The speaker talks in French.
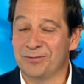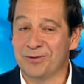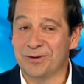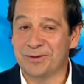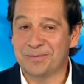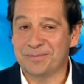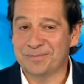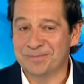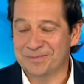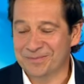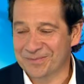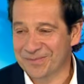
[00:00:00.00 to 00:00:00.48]

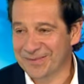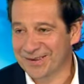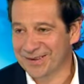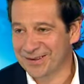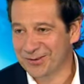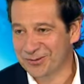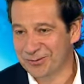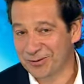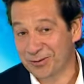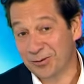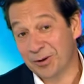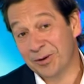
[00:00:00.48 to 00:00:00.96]
voix.
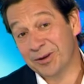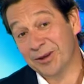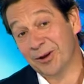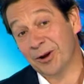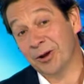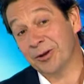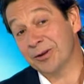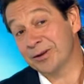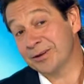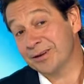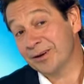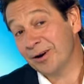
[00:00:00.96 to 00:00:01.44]
il, y
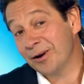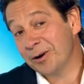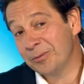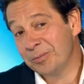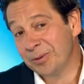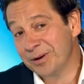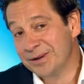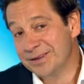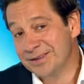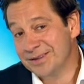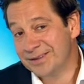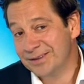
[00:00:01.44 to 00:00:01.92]
aura, le,
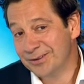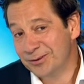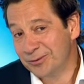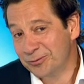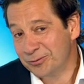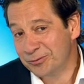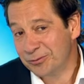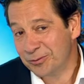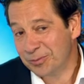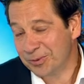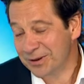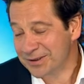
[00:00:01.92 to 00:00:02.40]
président, le
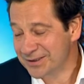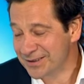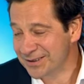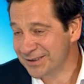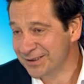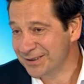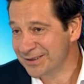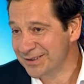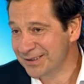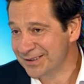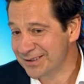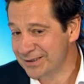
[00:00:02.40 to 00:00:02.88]
nouveau
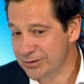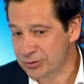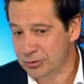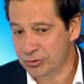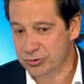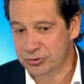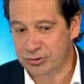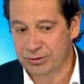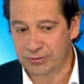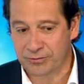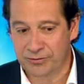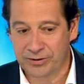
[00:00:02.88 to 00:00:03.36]
président, ça c'est
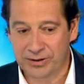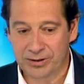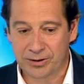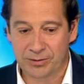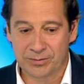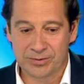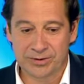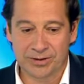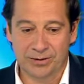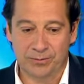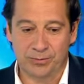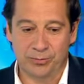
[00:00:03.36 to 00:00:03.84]
sûr. Je le fais
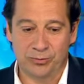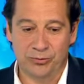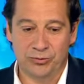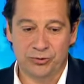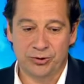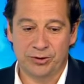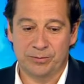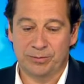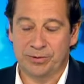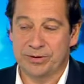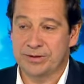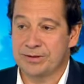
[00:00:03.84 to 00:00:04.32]
comme c'est le plus
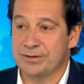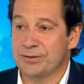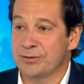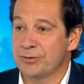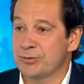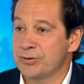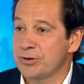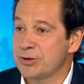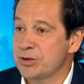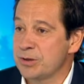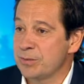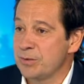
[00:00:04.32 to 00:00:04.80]
jeune président
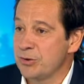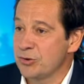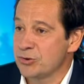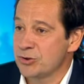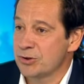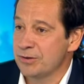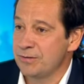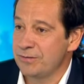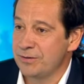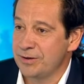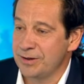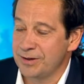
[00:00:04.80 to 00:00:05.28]
qu'on ait jamais eu.
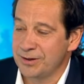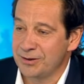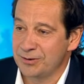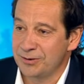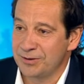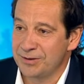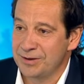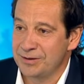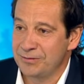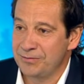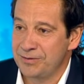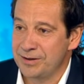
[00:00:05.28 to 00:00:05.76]
Je le fais à
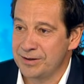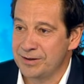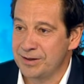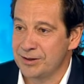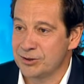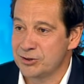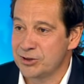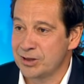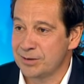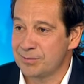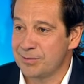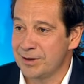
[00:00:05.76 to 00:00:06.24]
l'école des fans
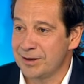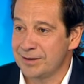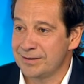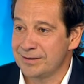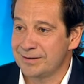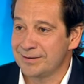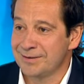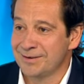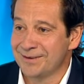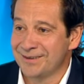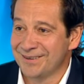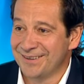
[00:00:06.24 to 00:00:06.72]
avec Jacques
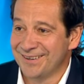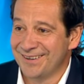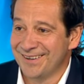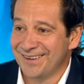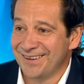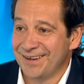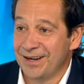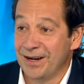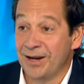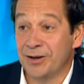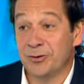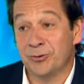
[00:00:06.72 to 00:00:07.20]
Martin,
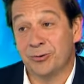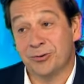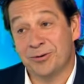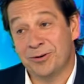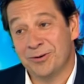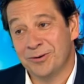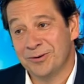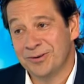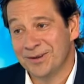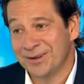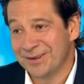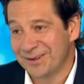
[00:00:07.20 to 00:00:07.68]
un
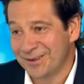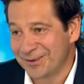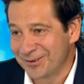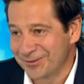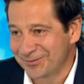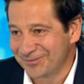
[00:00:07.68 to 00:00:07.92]
autre lyonnais